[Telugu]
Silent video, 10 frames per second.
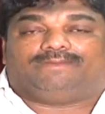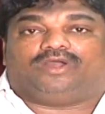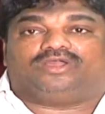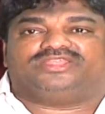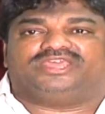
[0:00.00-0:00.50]

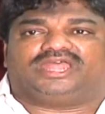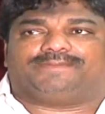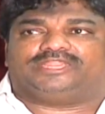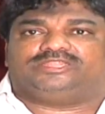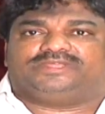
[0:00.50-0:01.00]
మగధీర
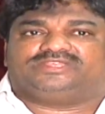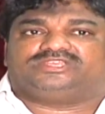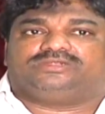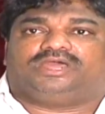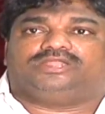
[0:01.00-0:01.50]
పెద్ద పెద్ద
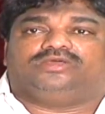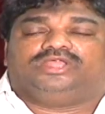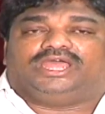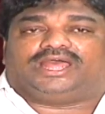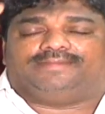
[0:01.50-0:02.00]
సినిమాలు
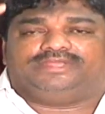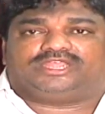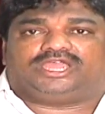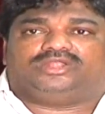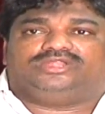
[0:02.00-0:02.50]

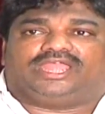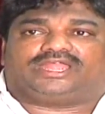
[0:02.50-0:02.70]
అమెరికాలోని